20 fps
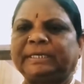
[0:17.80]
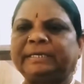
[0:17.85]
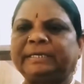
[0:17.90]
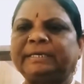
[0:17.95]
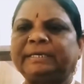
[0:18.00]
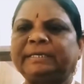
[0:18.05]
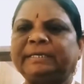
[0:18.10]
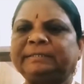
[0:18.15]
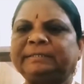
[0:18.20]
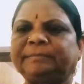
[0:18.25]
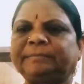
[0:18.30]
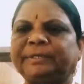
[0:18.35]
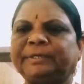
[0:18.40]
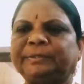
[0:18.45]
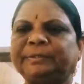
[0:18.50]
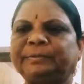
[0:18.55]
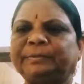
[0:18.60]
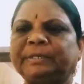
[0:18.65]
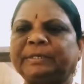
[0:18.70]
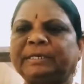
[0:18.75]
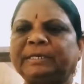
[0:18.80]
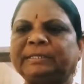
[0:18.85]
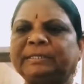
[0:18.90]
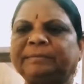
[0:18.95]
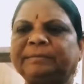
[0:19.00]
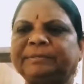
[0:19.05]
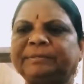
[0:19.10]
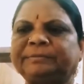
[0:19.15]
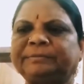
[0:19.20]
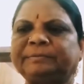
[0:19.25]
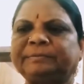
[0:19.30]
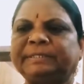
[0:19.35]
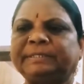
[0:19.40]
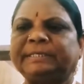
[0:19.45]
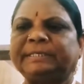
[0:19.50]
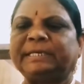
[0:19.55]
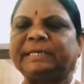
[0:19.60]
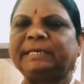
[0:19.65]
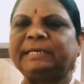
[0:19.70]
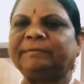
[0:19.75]
ఏఎన్ఎస్ మరియు కళా తపస్వి
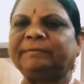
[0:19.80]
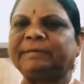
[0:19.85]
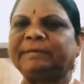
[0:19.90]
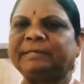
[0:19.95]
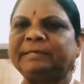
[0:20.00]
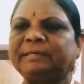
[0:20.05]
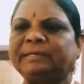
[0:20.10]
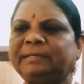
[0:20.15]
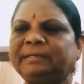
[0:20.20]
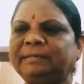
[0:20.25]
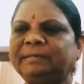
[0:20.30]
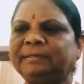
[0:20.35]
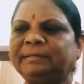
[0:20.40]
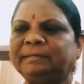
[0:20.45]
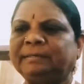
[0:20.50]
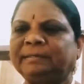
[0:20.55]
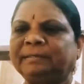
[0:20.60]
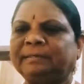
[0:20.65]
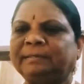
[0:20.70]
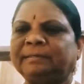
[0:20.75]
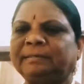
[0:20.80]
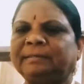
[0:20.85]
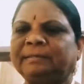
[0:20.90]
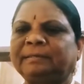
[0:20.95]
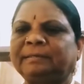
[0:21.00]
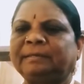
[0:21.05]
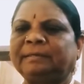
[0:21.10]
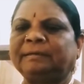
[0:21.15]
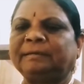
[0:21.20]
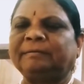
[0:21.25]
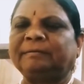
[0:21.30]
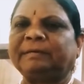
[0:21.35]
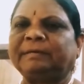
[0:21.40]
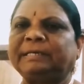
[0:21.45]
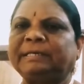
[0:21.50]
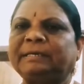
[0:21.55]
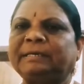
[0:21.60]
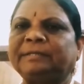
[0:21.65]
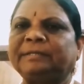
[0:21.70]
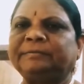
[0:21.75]
డైలీ వీక్లీ
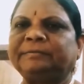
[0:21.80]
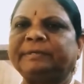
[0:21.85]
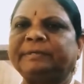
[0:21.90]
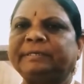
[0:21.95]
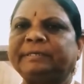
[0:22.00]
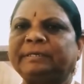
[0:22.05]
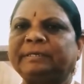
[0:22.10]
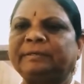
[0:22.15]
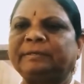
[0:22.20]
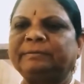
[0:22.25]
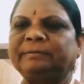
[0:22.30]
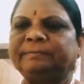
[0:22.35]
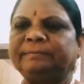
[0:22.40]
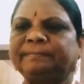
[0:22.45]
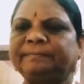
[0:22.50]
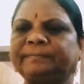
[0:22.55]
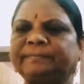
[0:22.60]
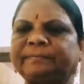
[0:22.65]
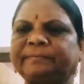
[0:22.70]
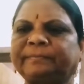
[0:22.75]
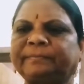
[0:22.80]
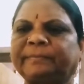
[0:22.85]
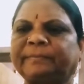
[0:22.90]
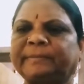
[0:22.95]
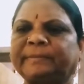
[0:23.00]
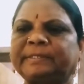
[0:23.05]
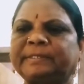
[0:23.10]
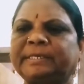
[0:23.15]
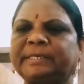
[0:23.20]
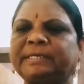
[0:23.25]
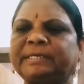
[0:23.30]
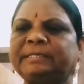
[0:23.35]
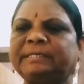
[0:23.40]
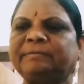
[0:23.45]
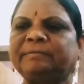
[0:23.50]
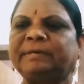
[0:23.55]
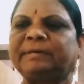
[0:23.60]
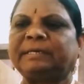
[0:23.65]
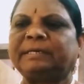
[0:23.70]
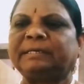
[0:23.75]
వారి ఆధ్వర్యంలో జయ
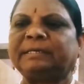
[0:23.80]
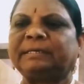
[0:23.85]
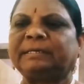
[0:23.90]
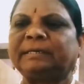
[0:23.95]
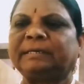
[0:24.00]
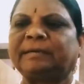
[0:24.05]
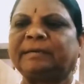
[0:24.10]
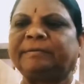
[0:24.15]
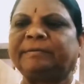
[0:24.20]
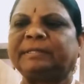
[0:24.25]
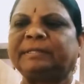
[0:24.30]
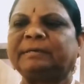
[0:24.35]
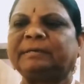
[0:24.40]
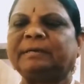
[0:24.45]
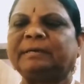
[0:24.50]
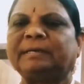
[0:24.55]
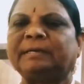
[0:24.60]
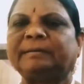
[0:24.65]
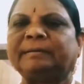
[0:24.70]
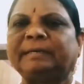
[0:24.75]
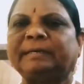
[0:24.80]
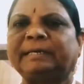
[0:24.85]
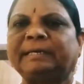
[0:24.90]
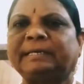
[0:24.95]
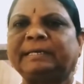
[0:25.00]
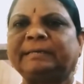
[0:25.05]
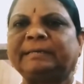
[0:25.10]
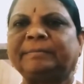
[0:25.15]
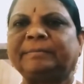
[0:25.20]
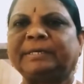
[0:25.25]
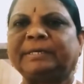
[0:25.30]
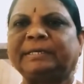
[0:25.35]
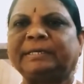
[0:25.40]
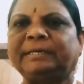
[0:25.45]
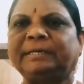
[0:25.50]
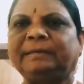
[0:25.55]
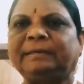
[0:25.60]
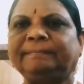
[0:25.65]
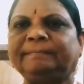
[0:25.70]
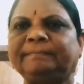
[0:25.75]
జవాన్ కవితాగానం
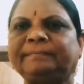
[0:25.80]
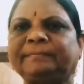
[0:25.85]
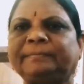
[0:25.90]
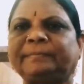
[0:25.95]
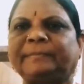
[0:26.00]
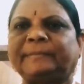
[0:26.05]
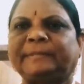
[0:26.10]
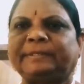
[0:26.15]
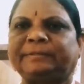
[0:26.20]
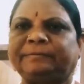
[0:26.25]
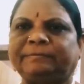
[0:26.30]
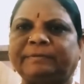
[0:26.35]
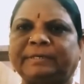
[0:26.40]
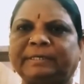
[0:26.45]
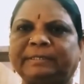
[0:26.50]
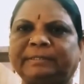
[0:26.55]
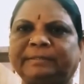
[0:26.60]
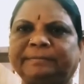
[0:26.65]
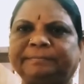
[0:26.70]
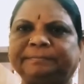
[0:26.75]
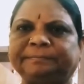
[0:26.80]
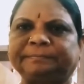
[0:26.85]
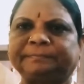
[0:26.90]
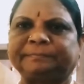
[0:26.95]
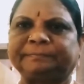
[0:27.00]
కార్యక్రమానికి స్వాగతం